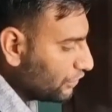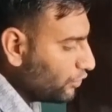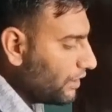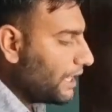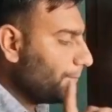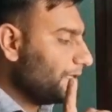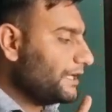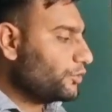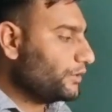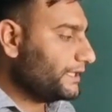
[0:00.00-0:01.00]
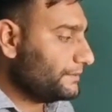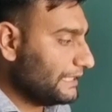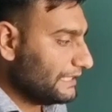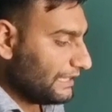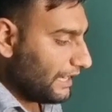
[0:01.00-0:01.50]
तो आप क्या करोगे
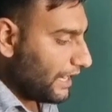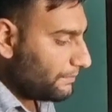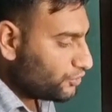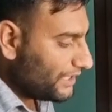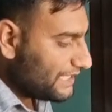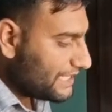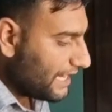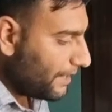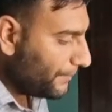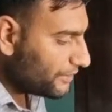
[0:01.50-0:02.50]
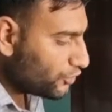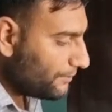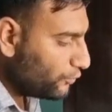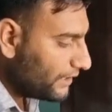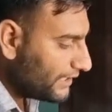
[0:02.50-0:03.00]
आप जो है यहां पर जो है
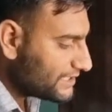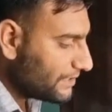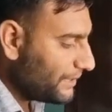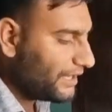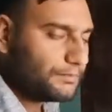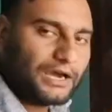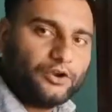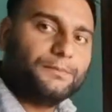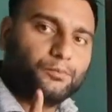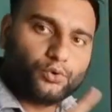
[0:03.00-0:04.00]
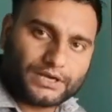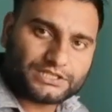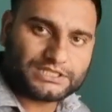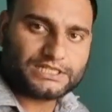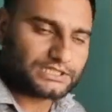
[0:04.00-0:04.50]
बुलरन के समय अगर मान लो बुलरन
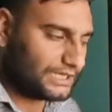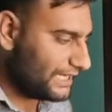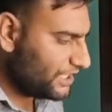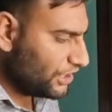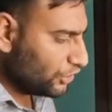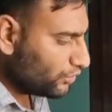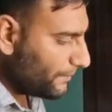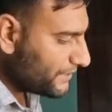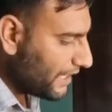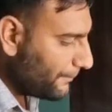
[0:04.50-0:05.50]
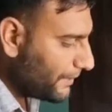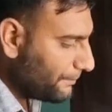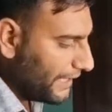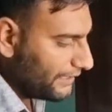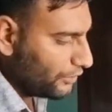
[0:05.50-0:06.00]
सीजन चल रहा है तो आप यहां पर
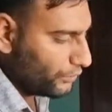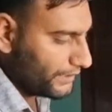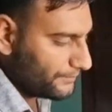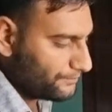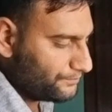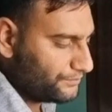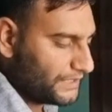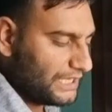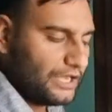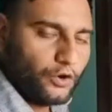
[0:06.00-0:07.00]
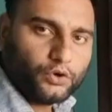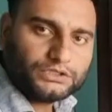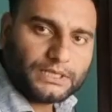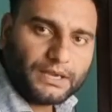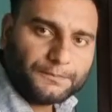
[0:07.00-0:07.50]
बाय करोगे
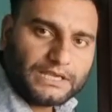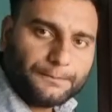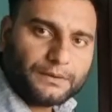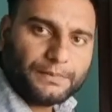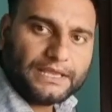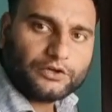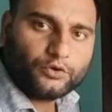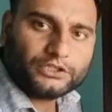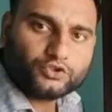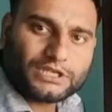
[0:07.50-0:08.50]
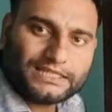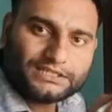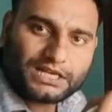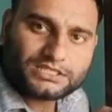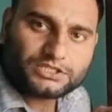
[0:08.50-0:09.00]
और जब आप यहाँ पर बाय करोगे तो ज्यादा
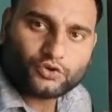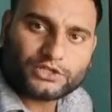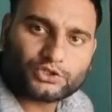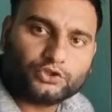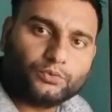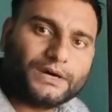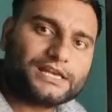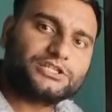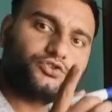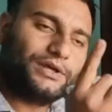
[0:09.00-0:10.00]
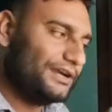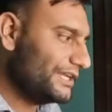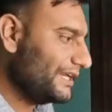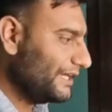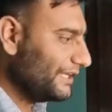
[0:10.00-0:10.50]
चांसेस जो है इसके दोबारा से जो है
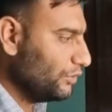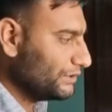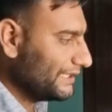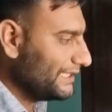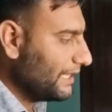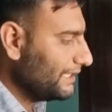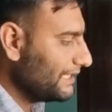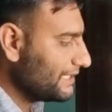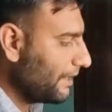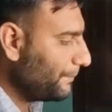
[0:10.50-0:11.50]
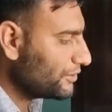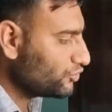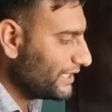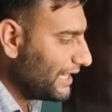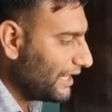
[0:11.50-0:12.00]
रिटर्न आने के हो जाते हैं यानी कि यहाँ पर
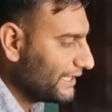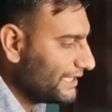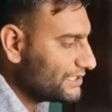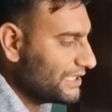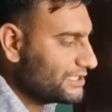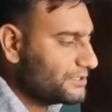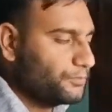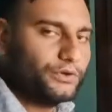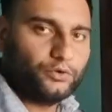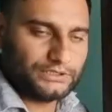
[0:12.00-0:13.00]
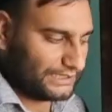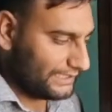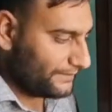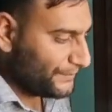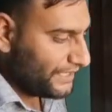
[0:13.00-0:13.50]
जो है आने के चांसेस पूरे हो
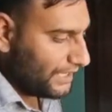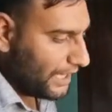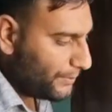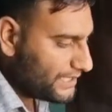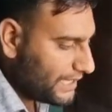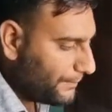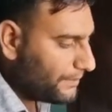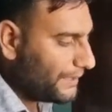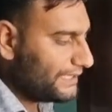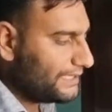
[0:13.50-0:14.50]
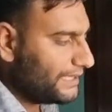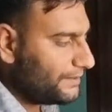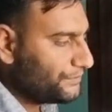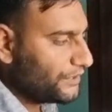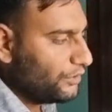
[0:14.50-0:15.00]
जाते हैं आपने यहाँ पर बाय किया
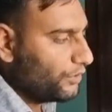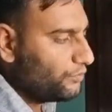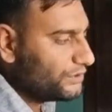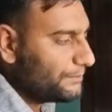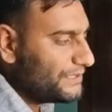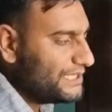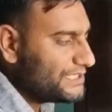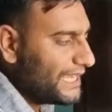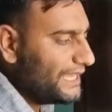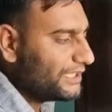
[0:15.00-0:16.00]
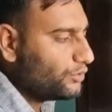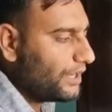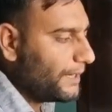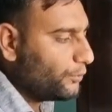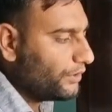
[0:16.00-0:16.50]
और वो जब नीचे आएगा तो
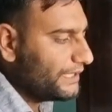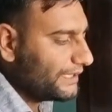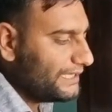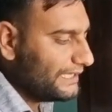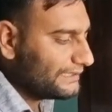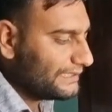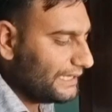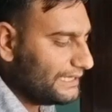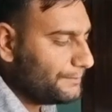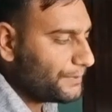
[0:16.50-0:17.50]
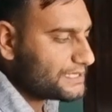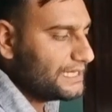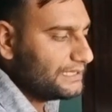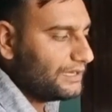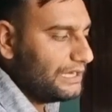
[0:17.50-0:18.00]
आपको कहीं ना कहीं इतना ही
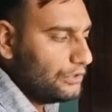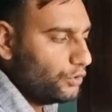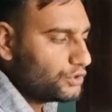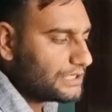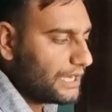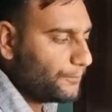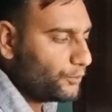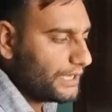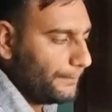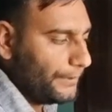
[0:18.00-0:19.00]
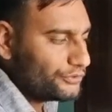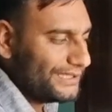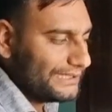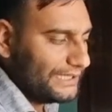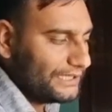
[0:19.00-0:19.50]
परसेंट का लॉस आपको यहाँ पर जो
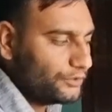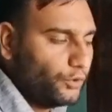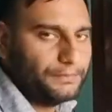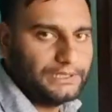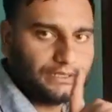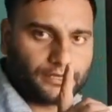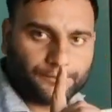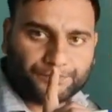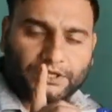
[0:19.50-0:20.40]
है देखने को मिलेगा